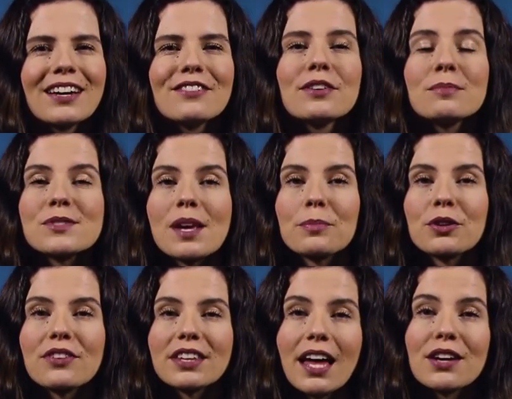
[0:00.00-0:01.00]
Vamos
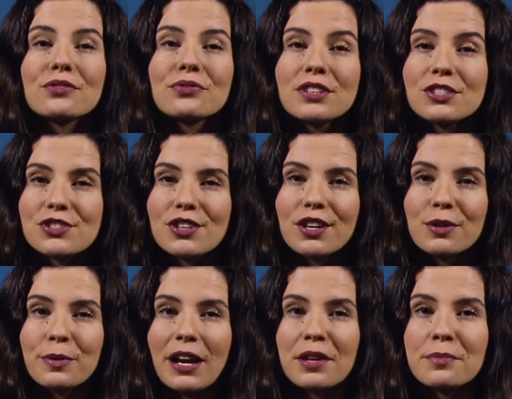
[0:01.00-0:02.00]
aproveitar o fim de
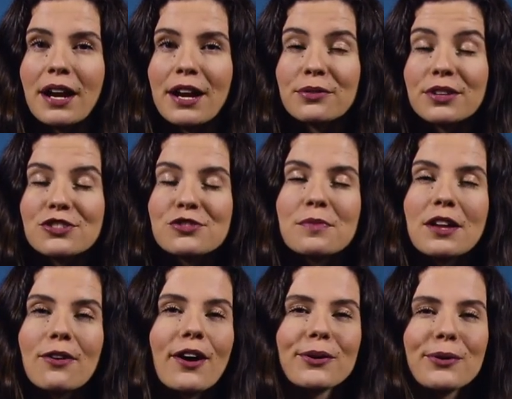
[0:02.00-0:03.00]
ano para lembrar o que de
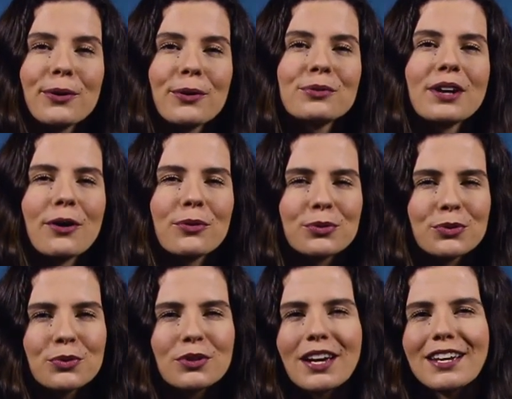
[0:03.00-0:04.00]
melhor rolou na
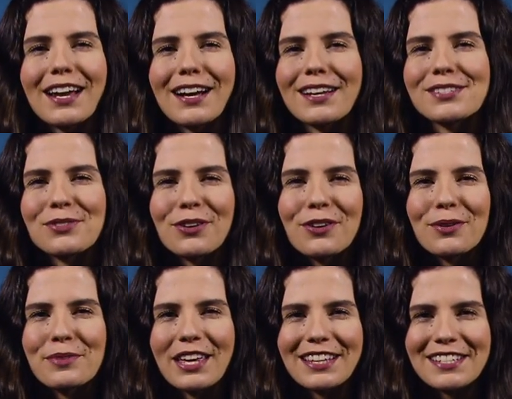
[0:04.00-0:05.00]
cultura e na
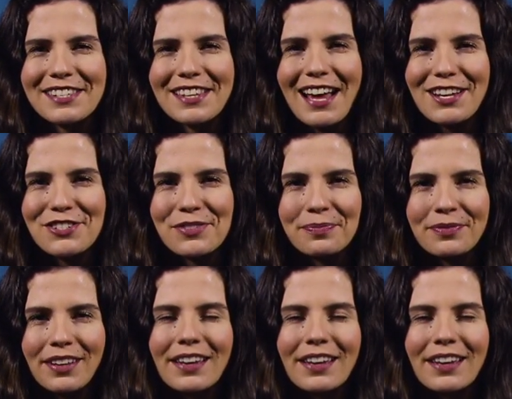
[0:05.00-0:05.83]
gastronomia da cidade?